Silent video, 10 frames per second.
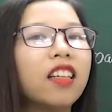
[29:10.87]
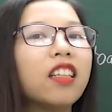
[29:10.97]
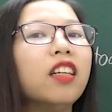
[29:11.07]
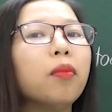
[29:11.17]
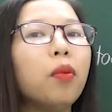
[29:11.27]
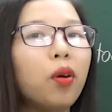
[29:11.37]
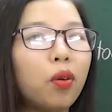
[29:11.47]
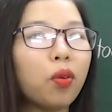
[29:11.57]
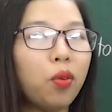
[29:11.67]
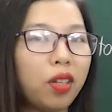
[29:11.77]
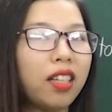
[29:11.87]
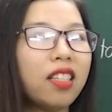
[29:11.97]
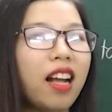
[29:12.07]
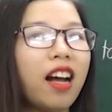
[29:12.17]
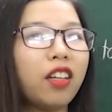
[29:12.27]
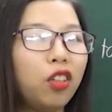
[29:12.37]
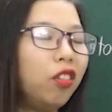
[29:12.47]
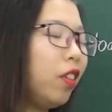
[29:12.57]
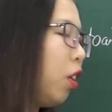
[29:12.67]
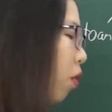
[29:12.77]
ngưỡng mộ của tác giả đối với